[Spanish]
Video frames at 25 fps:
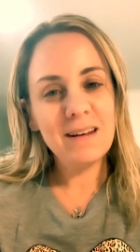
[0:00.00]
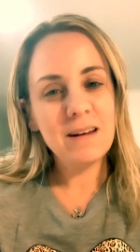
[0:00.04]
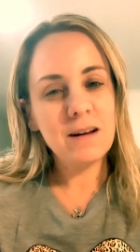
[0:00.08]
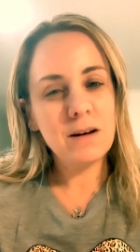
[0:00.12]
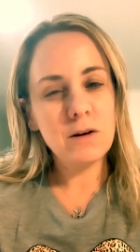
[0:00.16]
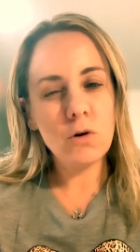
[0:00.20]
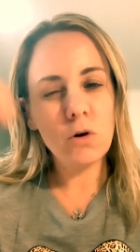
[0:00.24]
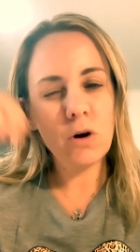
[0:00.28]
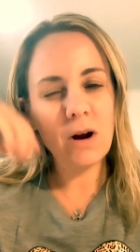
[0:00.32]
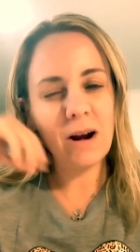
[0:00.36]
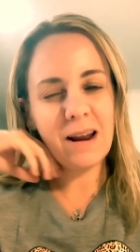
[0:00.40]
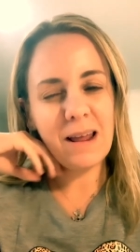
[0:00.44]

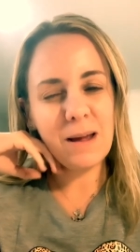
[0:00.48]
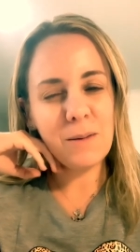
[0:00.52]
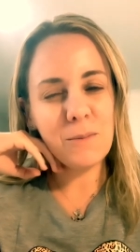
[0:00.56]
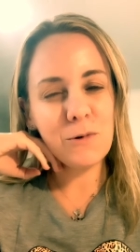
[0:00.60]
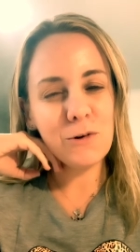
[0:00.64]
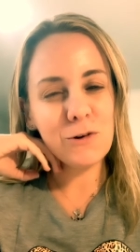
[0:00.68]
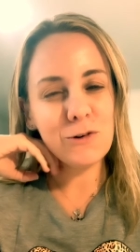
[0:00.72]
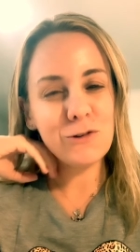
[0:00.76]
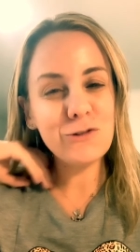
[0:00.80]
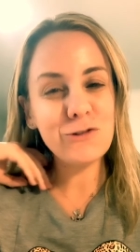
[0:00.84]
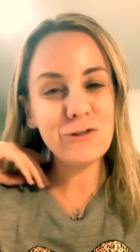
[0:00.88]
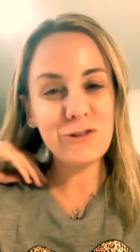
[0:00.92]
no
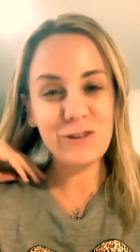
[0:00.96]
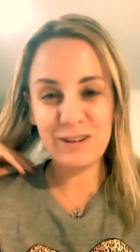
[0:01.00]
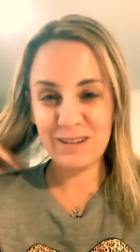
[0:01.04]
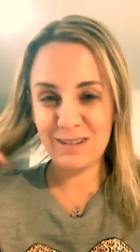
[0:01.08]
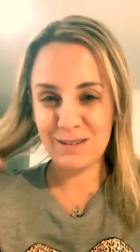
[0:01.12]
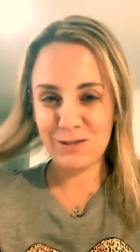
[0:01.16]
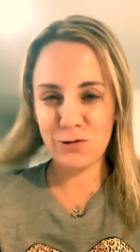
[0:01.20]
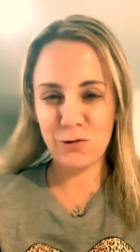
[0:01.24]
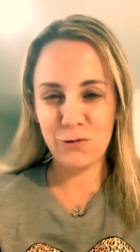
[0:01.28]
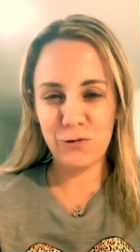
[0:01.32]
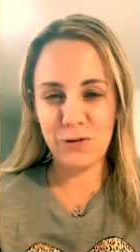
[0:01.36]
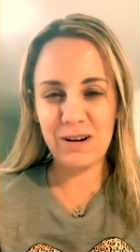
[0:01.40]
queremos
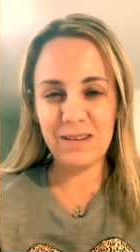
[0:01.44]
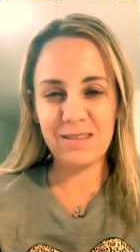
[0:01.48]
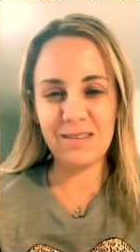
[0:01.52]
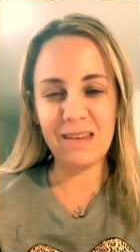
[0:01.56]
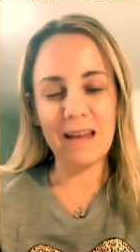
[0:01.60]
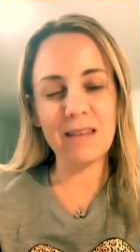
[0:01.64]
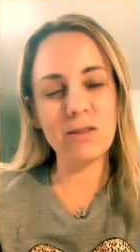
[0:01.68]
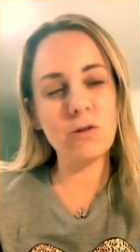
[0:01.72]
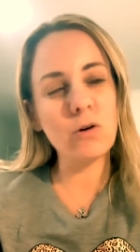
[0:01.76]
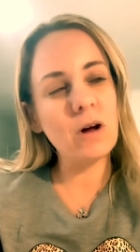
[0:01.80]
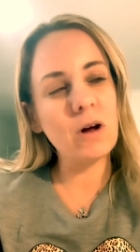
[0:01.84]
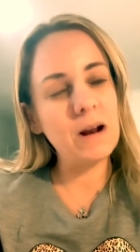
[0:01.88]
sufrir
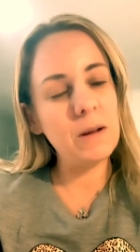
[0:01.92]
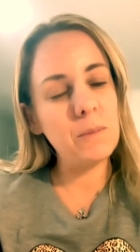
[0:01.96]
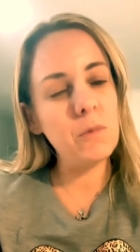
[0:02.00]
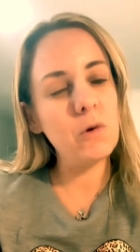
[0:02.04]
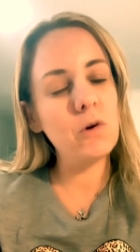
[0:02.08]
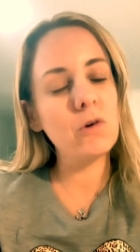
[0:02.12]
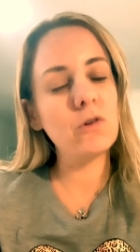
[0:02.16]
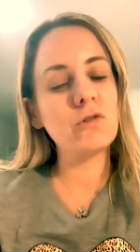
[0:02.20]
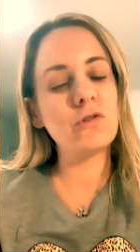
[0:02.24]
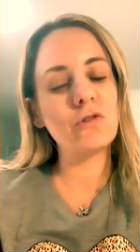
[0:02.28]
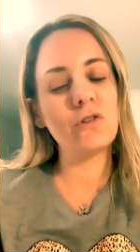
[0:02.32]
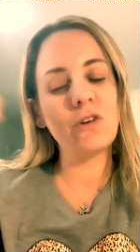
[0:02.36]
tanto,
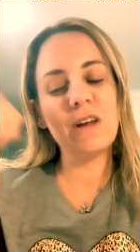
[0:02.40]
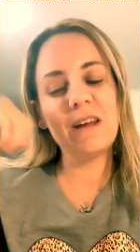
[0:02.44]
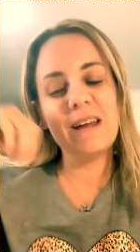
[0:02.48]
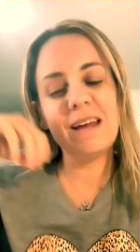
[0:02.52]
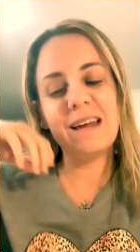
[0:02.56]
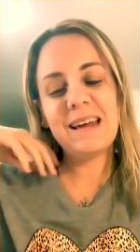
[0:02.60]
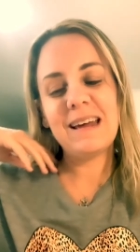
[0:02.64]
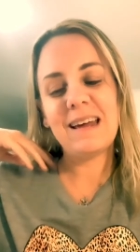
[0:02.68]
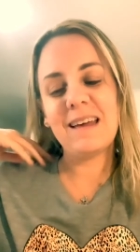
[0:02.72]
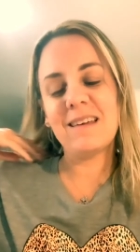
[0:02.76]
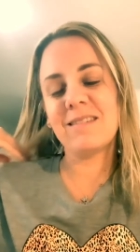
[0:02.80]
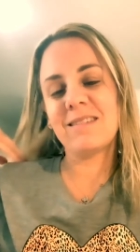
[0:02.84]
queremos
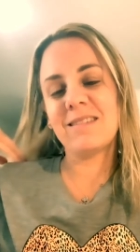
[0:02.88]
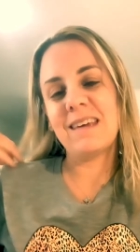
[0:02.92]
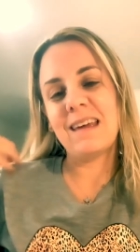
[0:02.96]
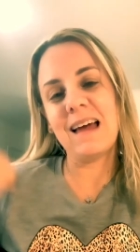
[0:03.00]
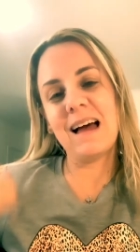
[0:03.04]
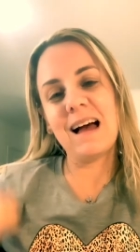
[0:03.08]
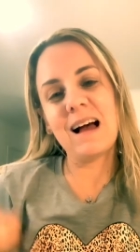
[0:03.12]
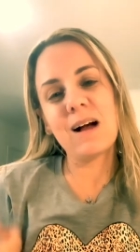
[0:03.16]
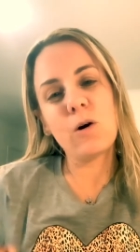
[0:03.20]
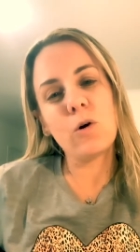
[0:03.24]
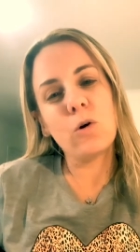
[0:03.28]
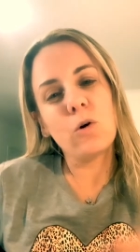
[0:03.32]
que
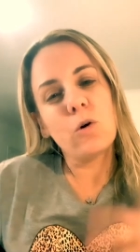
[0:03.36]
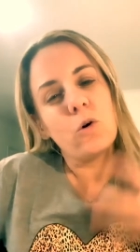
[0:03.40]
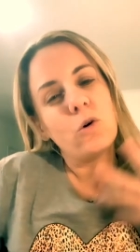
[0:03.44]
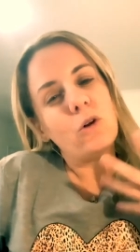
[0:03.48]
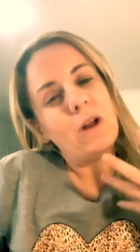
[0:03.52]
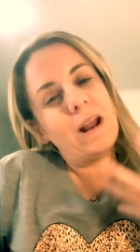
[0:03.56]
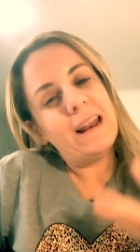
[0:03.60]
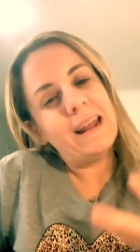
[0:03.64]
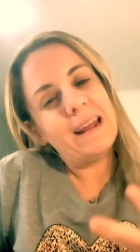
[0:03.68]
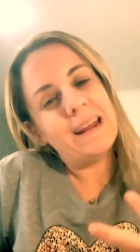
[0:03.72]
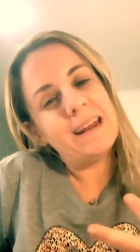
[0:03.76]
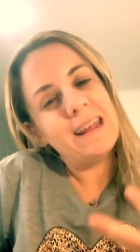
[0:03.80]
sea con, con
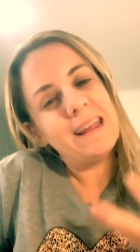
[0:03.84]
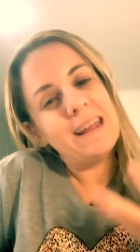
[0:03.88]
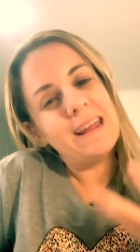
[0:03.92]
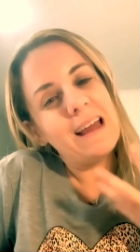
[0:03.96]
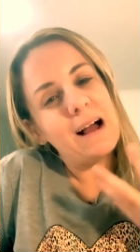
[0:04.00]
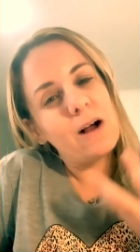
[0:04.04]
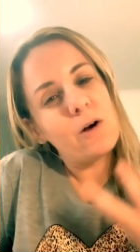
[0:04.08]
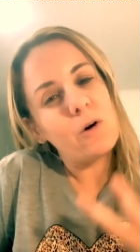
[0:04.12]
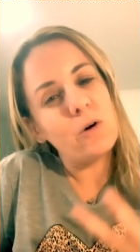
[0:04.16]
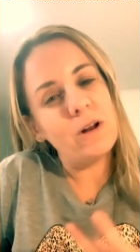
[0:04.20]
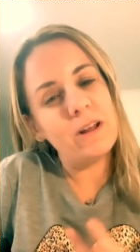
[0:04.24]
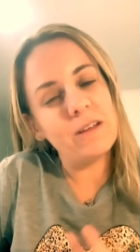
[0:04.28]

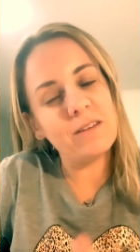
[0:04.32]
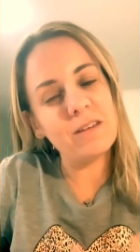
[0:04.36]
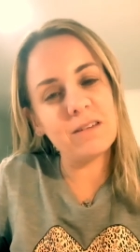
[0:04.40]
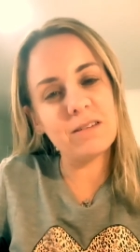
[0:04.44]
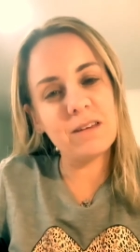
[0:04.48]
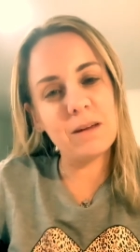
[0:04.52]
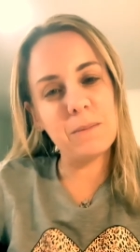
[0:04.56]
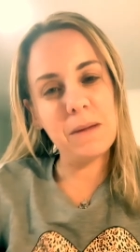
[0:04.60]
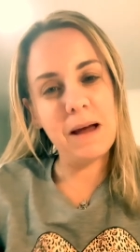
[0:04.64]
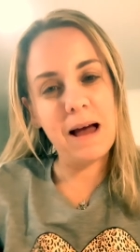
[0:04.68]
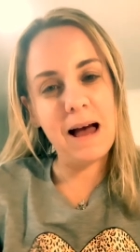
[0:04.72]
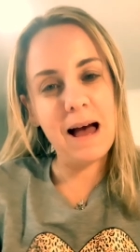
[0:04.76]
alegría, con esa
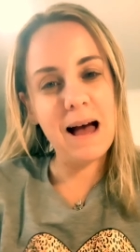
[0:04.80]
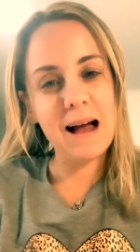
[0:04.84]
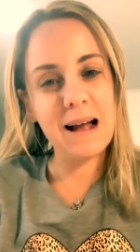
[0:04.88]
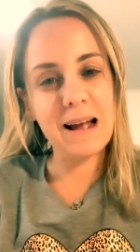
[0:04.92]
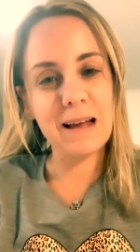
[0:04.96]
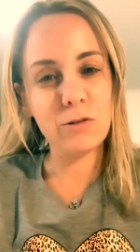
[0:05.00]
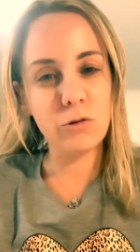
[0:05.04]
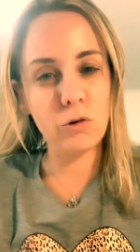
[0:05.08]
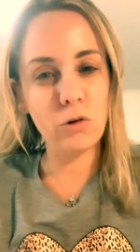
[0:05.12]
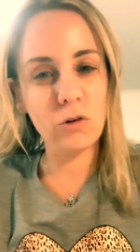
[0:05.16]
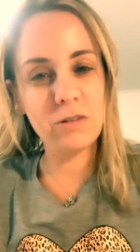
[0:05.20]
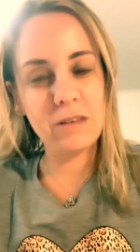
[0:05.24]
simja
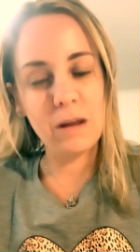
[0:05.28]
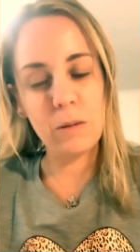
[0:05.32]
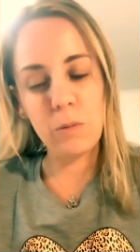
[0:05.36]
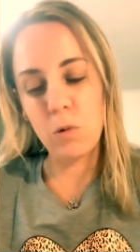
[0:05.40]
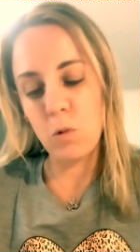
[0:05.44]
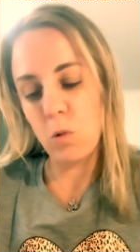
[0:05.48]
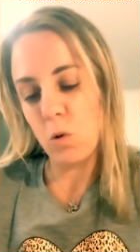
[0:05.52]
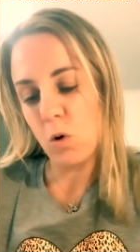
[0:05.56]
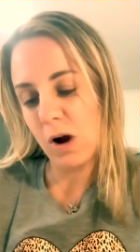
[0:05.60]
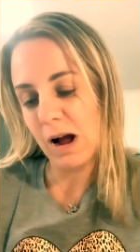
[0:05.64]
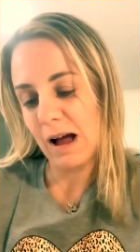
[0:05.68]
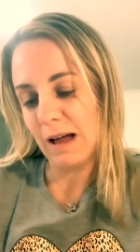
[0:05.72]
que todos estamos
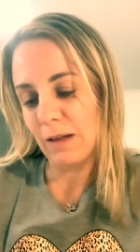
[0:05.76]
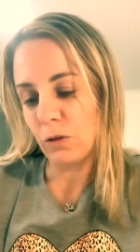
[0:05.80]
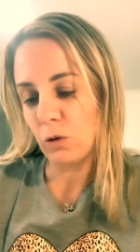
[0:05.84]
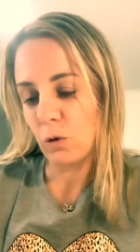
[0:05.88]
buscando.